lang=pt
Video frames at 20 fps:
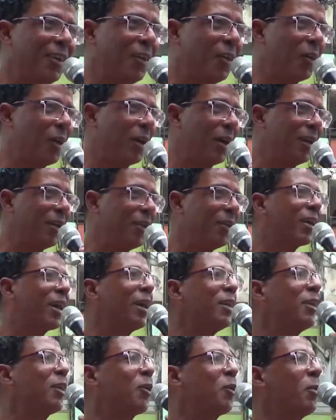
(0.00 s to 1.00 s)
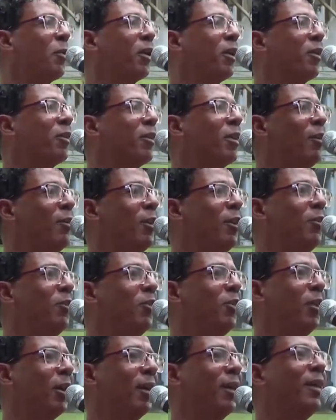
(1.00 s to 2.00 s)
Ó, quem tá tomando a
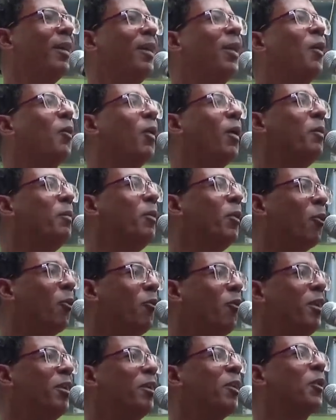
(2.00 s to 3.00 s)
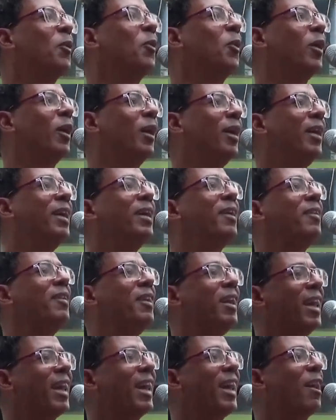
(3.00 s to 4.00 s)
cervejinha, o amigo vendedor, tem
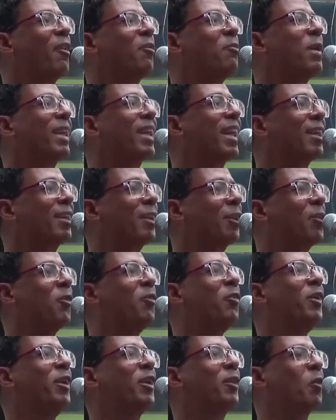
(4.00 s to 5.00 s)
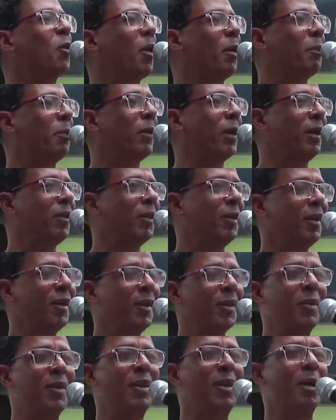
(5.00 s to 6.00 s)
aqui as batatas free top, hein?
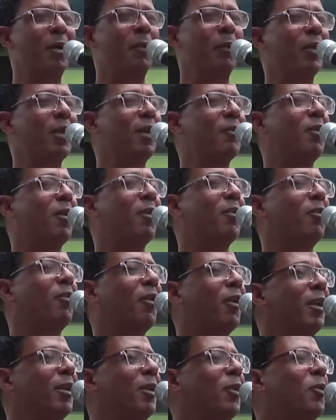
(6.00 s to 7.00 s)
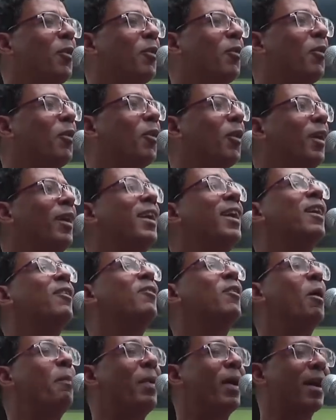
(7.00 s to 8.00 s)
Do tempo da vovó e do vovô. Vai
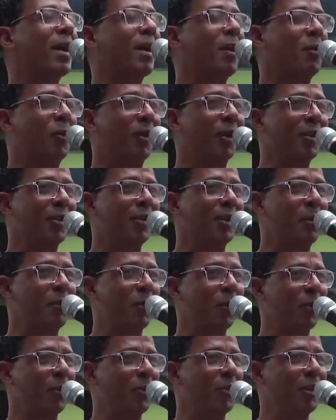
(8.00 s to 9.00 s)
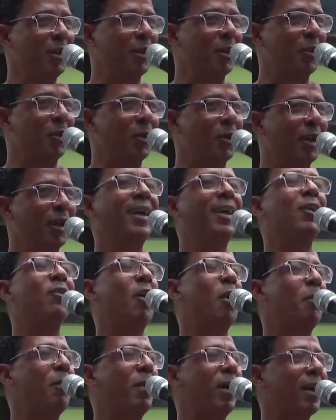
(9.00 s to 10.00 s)
pagar quanto na mão do vendedor? Vai
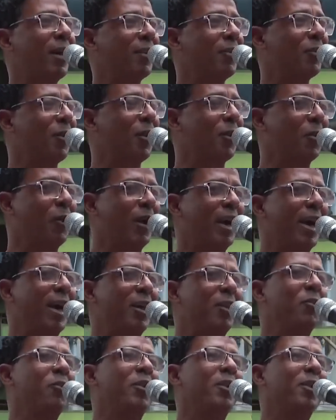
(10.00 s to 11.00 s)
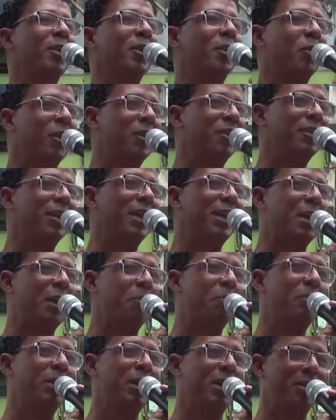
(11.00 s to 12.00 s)
pagar só dois reais e o vendedor aceita
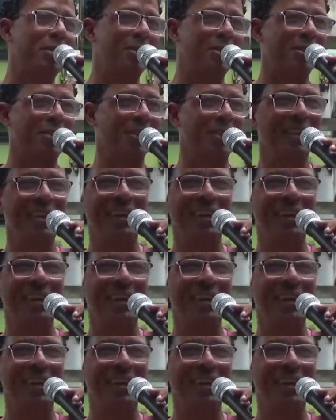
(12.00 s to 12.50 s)
Pix.